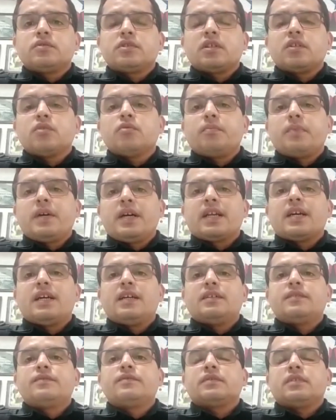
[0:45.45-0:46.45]
Estado do
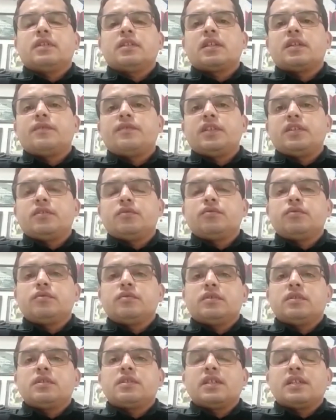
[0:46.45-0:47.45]
Pará, através do
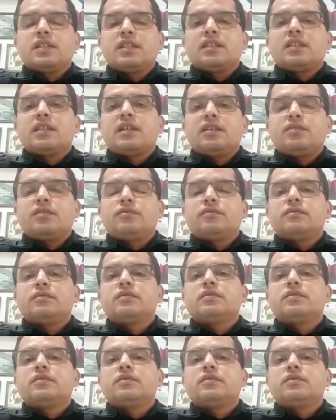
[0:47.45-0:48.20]
secretário